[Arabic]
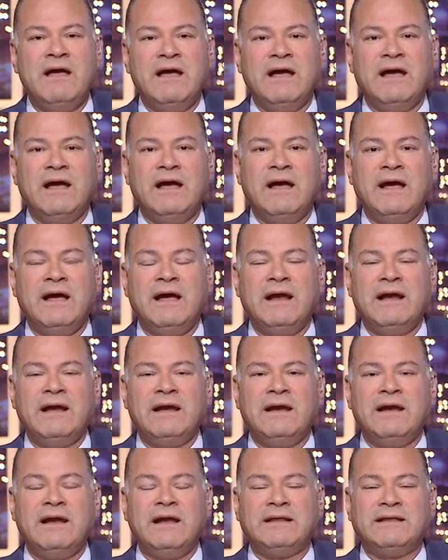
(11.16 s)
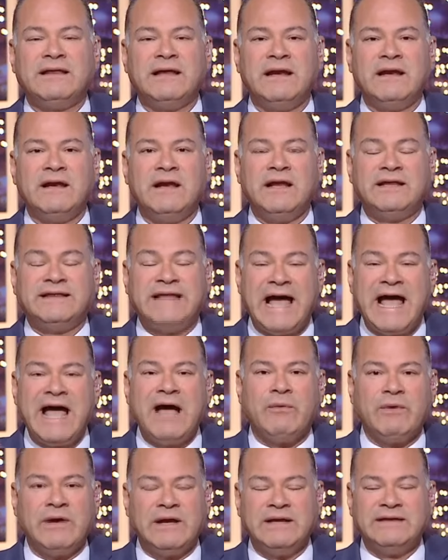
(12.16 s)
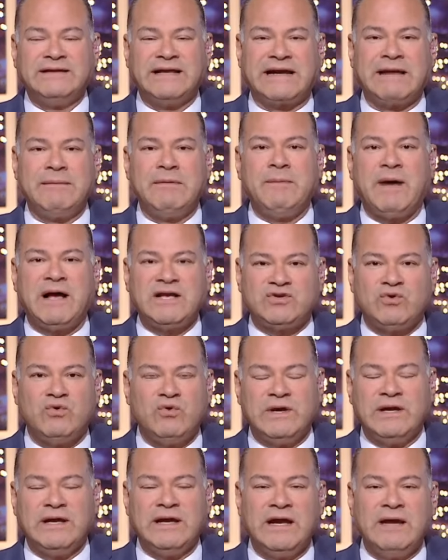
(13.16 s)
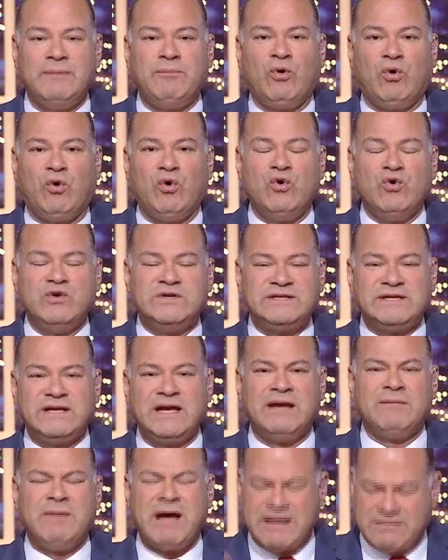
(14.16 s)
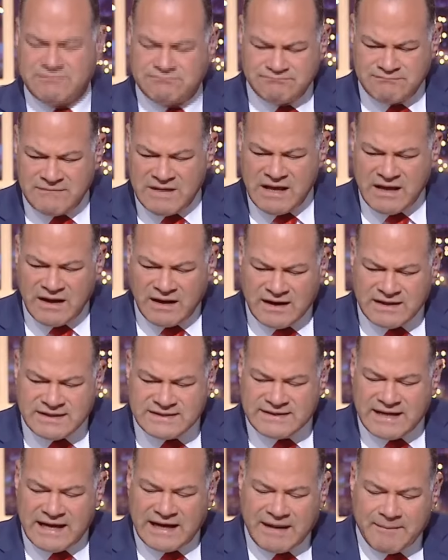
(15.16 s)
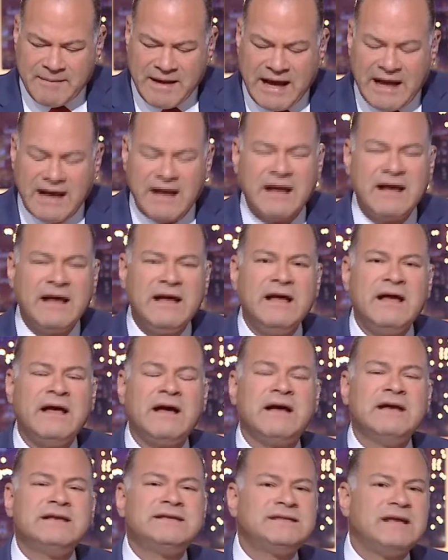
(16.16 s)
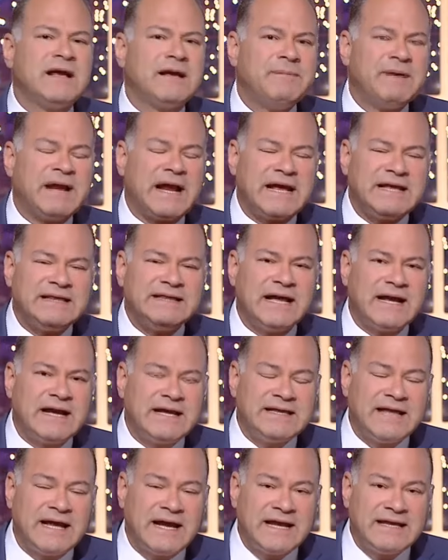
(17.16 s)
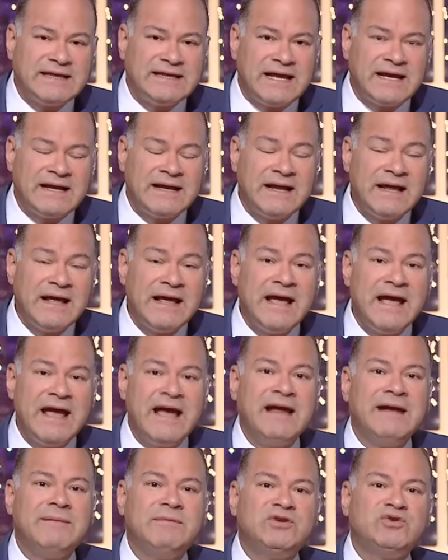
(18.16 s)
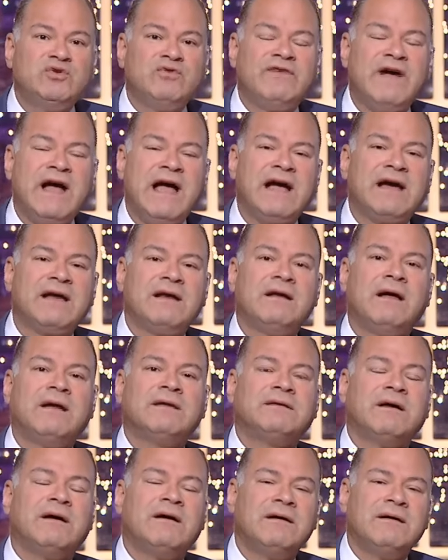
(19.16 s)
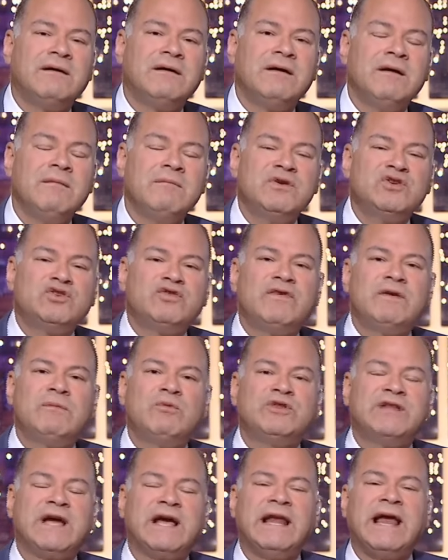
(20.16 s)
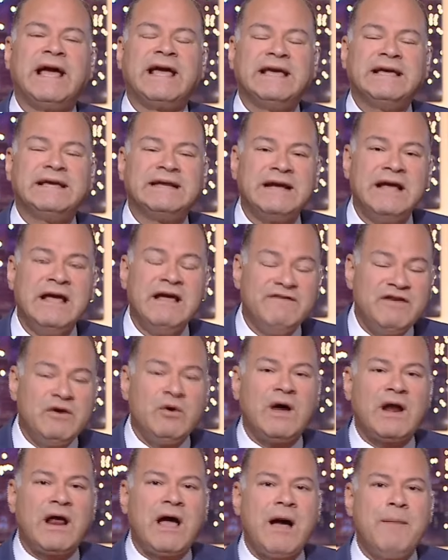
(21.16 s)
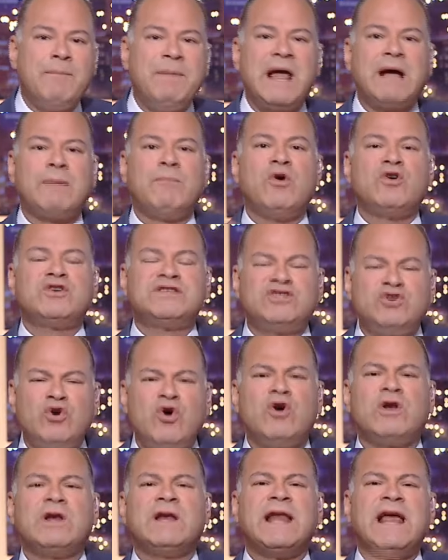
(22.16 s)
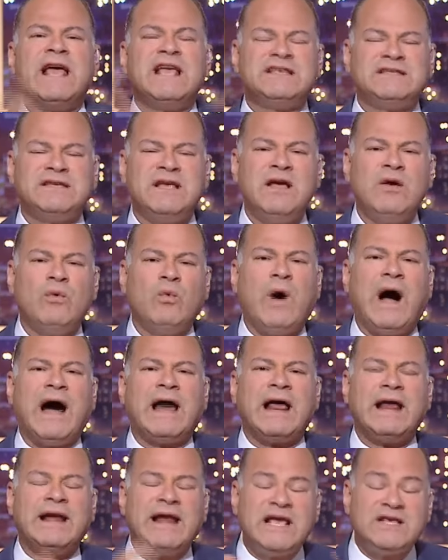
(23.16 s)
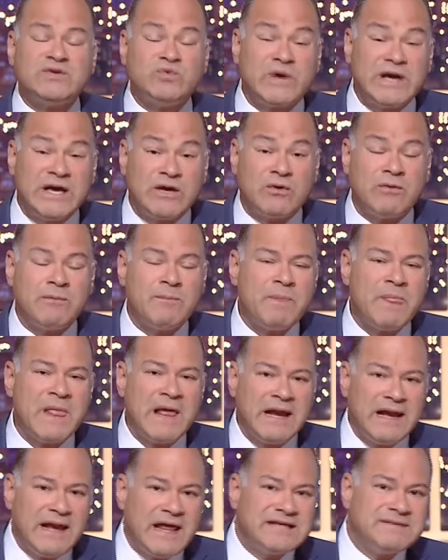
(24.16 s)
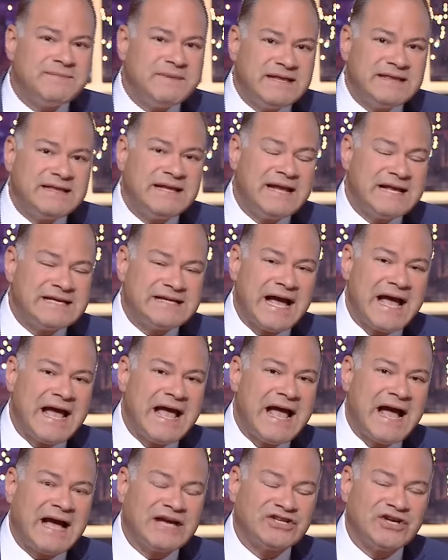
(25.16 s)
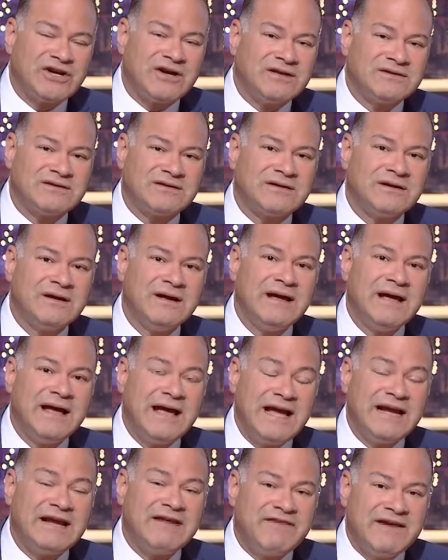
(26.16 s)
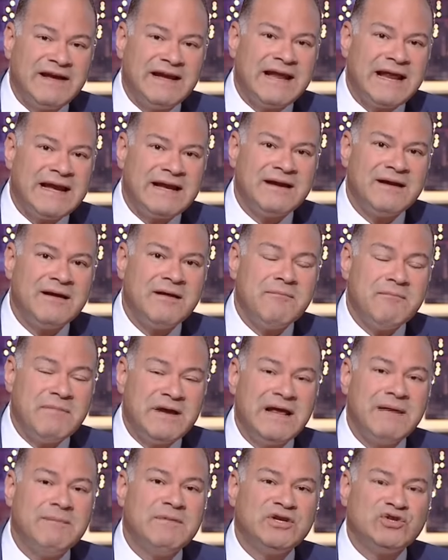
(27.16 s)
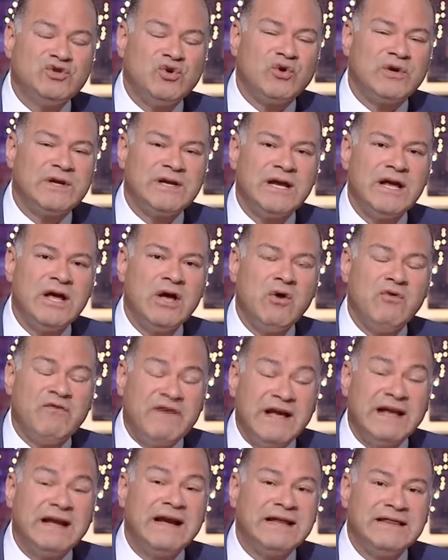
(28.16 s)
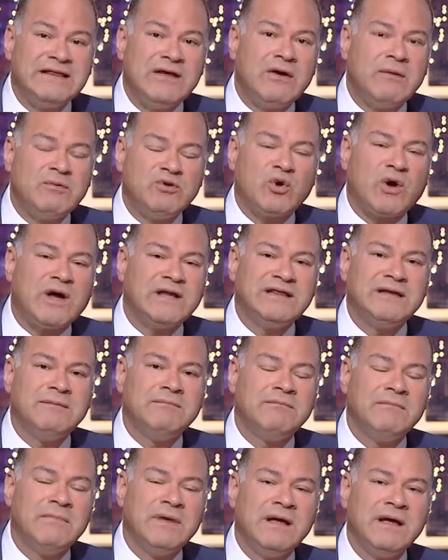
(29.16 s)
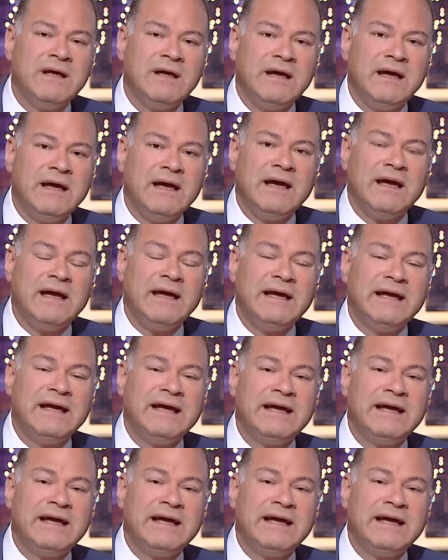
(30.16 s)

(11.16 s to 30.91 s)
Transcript: آه التقاوي التركيب المحصولي البحوث المي قصه يا جماعه قصه كبيره جدا جدا جدا احنا بنشوف اخر لقطه بنشوف المنتج الاخير في وراها بلاك بوكس شغل ناس وعرق ناس وغيره لازم ندي الناس حقها عشان خاطر احنا فعلا بنعمل شغل فعلا الدوله بتقدم آه، آه،